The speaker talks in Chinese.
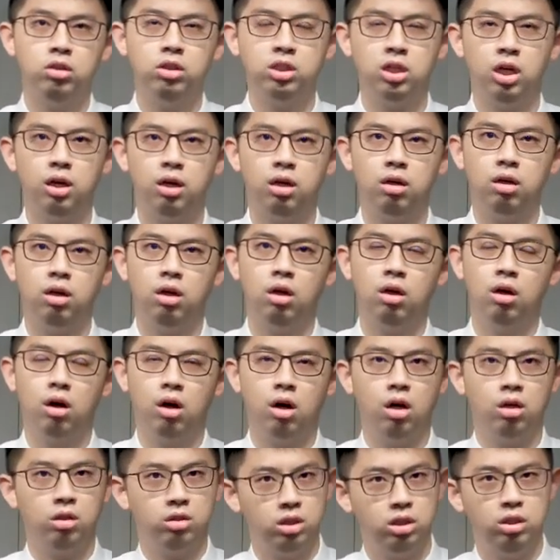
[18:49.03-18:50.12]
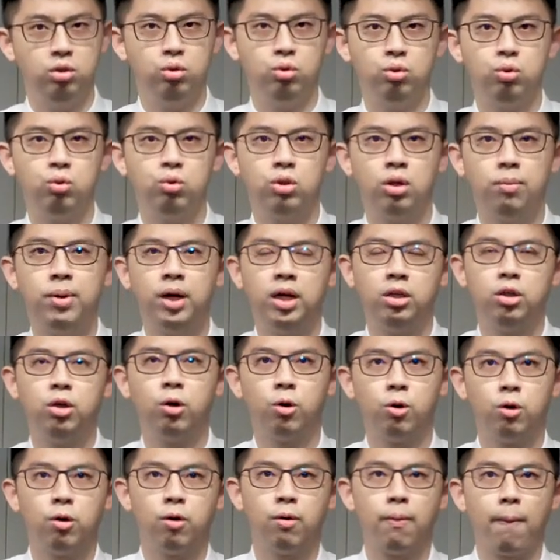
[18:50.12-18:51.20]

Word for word: 一些啊基督徒的朋友，